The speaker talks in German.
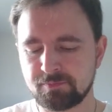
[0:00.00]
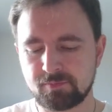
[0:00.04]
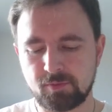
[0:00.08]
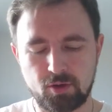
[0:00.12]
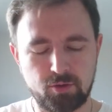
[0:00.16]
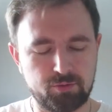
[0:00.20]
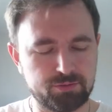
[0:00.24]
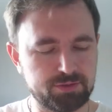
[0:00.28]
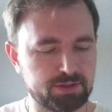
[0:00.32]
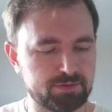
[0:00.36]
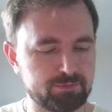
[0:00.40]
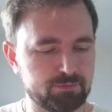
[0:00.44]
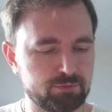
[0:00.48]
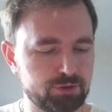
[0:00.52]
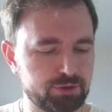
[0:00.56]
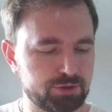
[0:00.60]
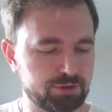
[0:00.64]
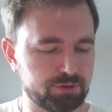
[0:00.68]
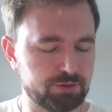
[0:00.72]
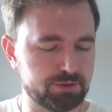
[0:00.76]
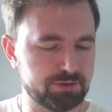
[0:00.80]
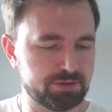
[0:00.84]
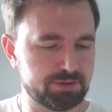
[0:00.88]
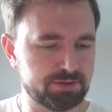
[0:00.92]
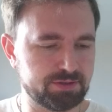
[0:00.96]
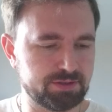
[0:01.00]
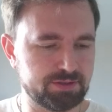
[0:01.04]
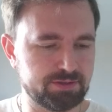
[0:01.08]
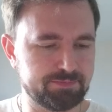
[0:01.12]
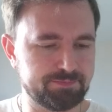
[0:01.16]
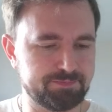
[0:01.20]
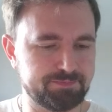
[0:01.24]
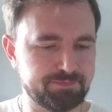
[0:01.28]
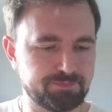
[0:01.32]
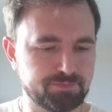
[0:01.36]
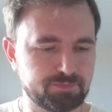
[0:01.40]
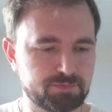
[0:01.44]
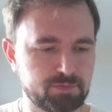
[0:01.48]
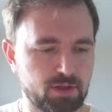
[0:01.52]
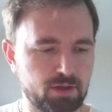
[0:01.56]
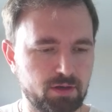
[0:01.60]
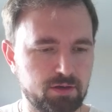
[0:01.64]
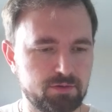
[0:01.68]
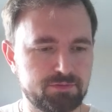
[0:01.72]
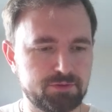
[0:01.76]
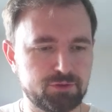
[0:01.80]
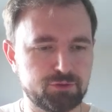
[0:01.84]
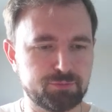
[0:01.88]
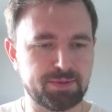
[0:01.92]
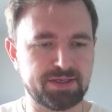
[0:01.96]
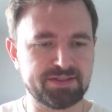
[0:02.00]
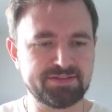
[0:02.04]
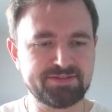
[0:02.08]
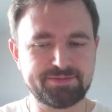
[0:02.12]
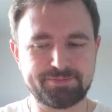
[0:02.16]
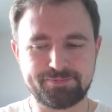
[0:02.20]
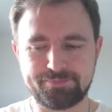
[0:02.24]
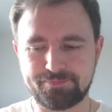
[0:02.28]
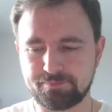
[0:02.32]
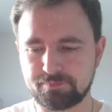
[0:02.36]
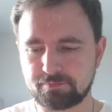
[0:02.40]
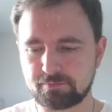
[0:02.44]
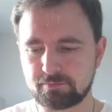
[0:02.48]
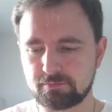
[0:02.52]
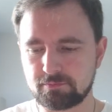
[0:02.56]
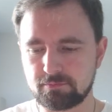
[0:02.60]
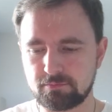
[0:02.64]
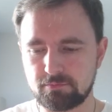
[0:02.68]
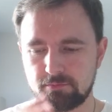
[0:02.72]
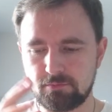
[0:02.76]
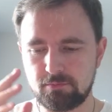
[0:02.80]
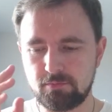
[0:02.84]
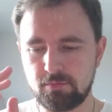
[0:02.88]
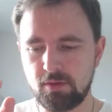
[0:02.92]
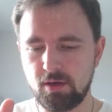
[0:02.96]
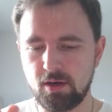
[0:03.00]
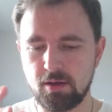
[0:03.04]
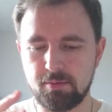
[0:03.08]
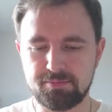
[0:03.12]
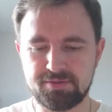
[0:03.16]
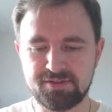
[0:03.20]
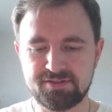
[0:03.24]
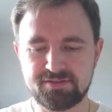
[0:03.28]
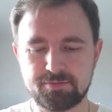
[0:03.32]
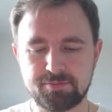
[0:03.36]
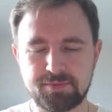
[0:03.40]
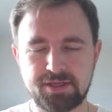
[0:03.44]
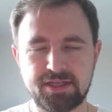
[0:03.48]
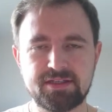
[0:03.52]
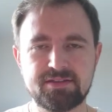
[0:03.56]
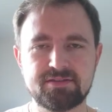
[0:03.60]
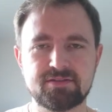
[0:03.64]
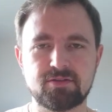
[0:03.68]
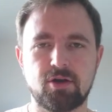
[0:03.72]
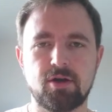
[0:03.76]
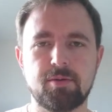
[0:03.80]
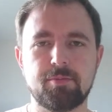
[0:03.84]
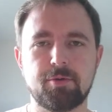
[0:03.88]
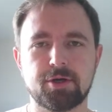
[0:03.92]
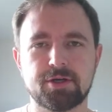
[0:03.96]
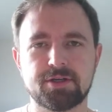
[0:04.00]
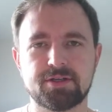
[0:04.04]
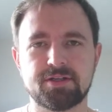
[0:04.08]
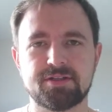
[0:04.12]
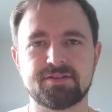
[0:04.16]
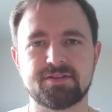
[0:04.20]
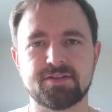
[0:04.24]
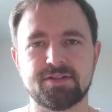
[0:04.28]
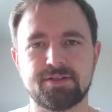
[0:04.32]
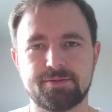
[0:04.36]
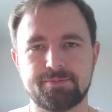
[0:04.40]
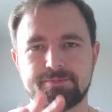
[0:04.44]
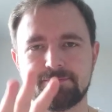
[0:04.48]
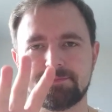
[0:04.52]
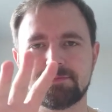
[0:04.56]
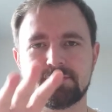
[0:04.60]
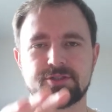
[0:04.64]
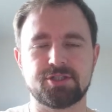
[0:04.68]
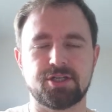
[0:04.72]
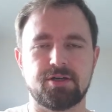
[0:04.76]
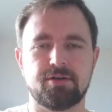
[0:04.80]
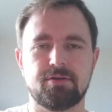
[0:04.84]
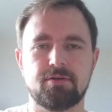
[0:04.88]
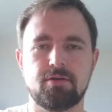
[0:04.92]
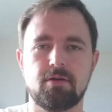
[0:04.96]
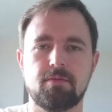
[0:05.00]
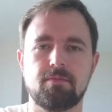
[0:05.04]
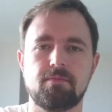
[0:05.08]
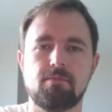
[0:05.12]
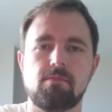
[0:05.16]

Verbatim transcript: Und dann wünsche ich euch äh, viel Spaß. Bis zum nächsten, euer Burger-Tester. Ciao.